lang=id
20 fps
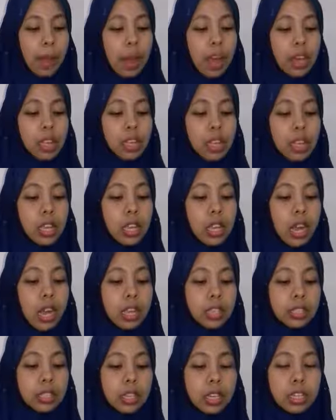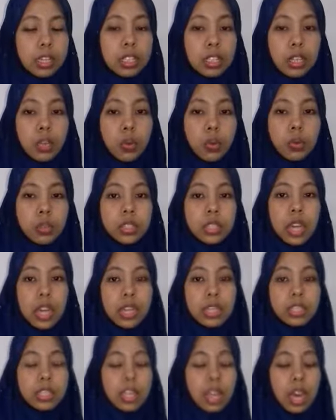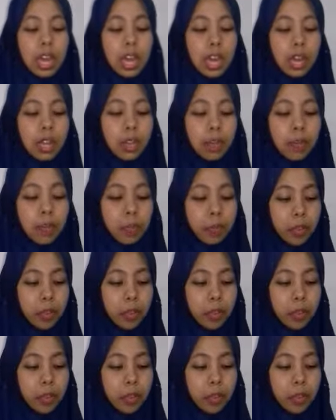bagi rasa ceng nu caca